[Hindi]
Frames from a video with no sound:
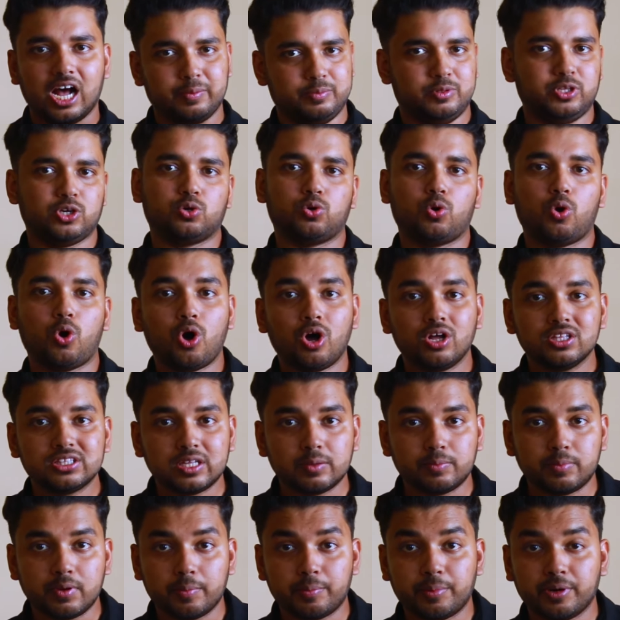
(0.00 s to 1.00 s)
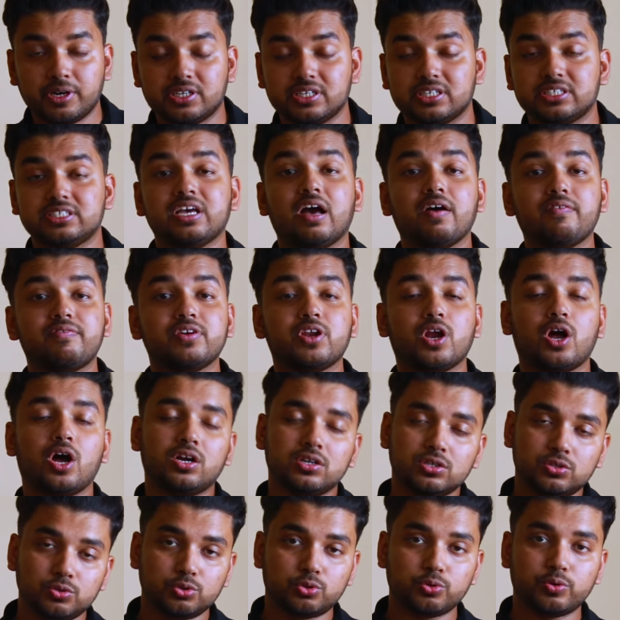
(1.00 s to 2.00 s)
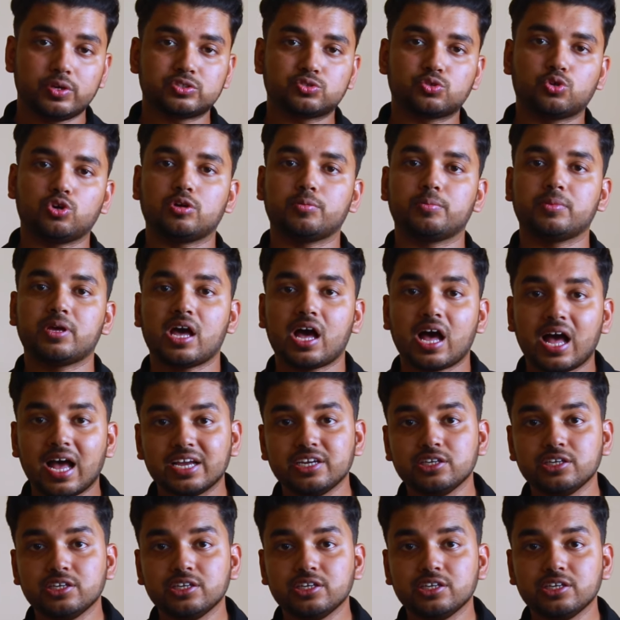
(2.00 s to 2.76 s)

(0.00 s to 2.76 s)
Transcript: अब देखो ऑन द पेपर या फिर अन टू टू स्कोर में